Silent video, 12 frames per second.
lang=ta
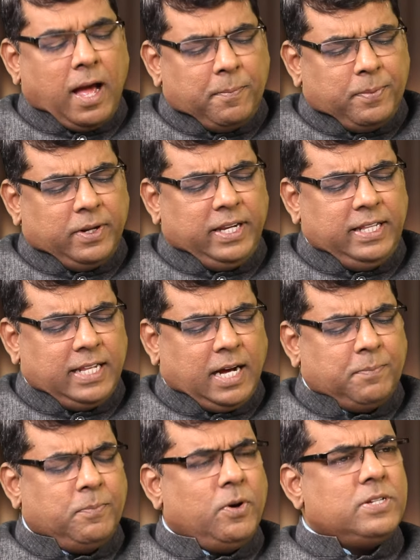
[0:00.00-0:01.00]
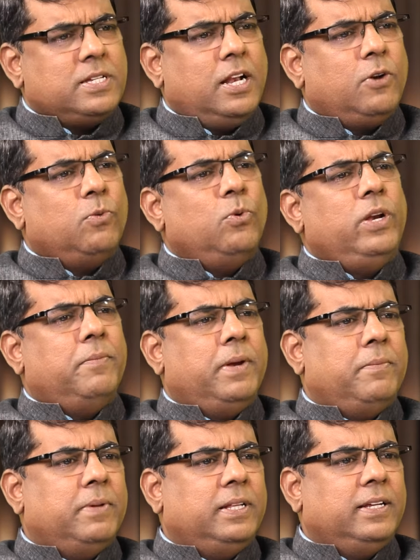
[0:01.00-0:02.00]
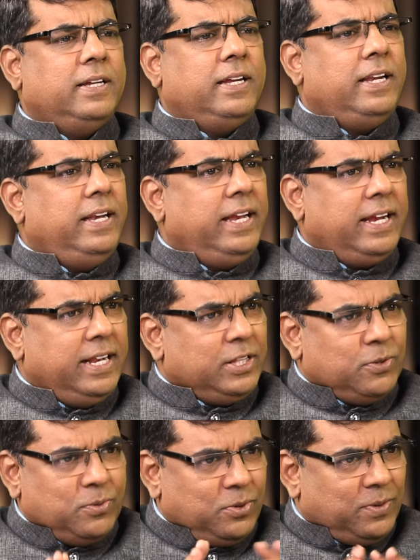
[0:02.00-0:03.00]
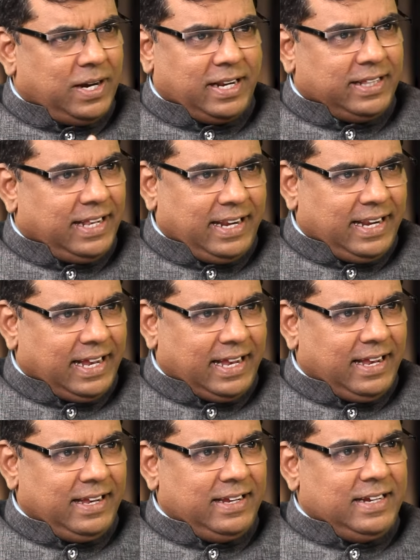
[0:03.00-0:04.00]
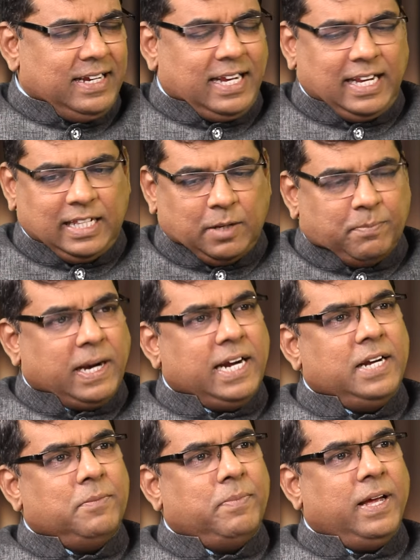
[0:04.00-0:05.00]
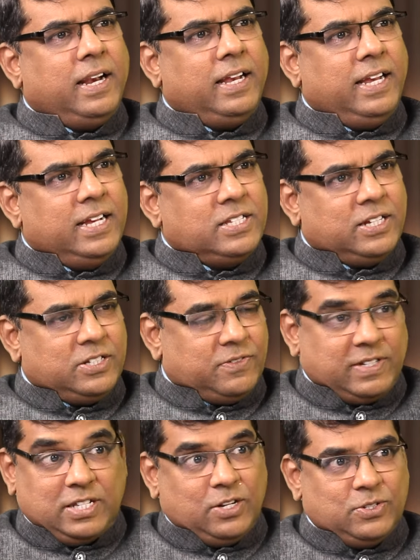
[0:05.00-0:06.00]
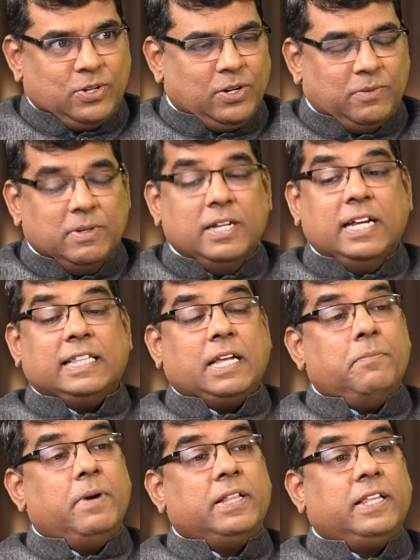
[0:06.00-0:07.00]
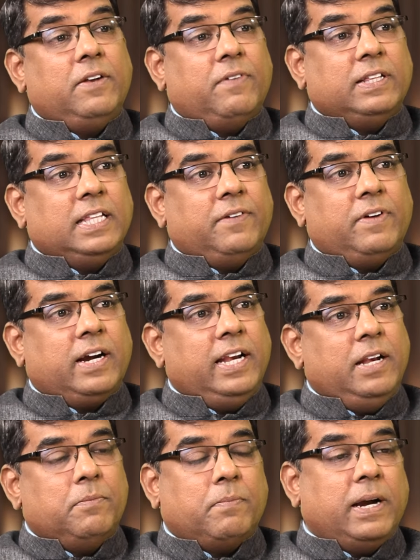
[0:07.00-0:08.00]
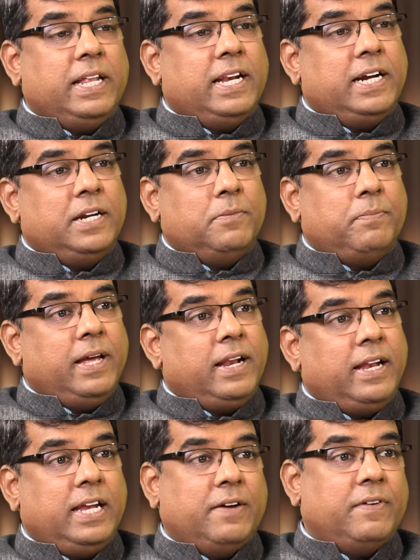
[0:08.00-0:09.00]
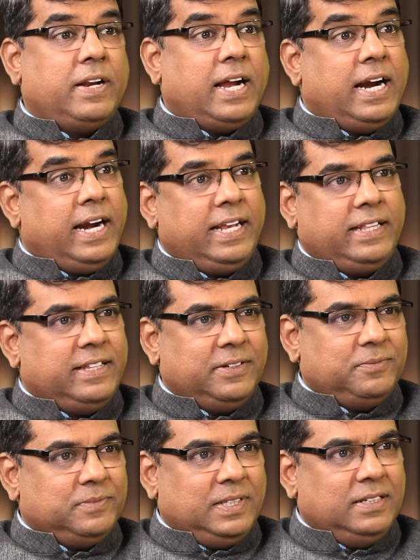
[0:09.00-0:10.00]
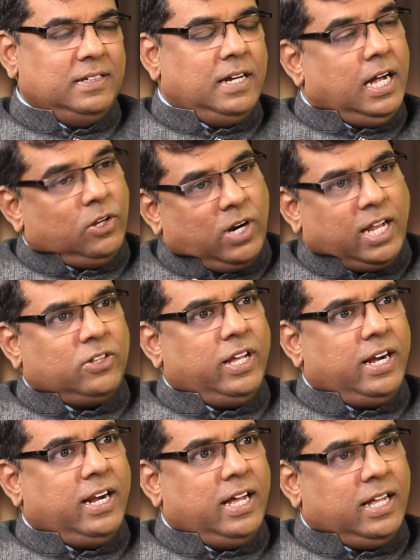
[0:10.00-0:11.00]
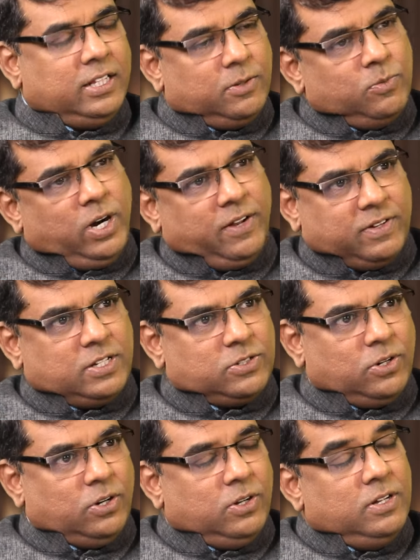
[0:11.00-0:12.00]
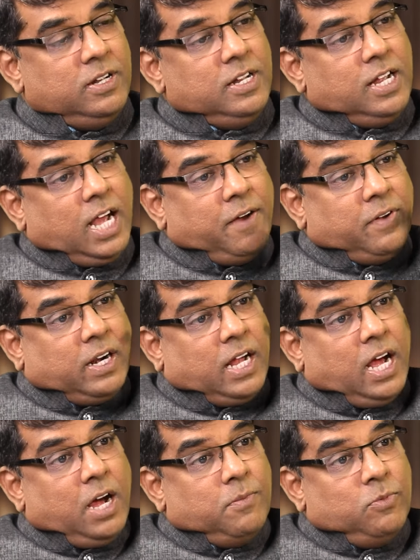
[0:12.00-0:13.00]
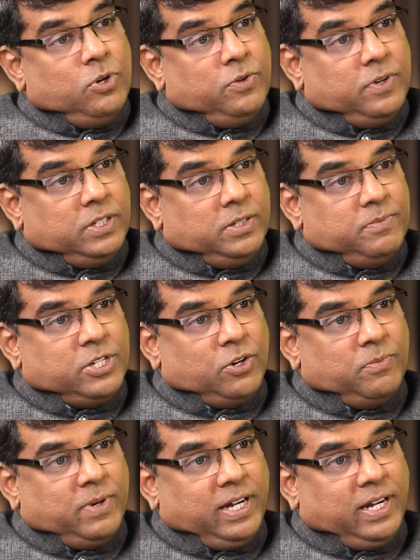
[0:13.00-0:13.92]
அப்போது இந்த அப்போசலர் ஊழியம் என்பது இன்றைக்கி நேற்று உருவானதல்ல இந்த பன்னெண்டு பேரை இயேசு கிறிஸ்து வசனம் சொல்லும் தமிழத்தில் வந்தவர்களில் பனிரெண்டு பேரை அவர் அழைத்து அவரோட அர்த்தம் என்னென்னா அதுக்கு முன்னாடி வசனம் சொல்லும் அவர் ரா முழுவதும் ஜெபம்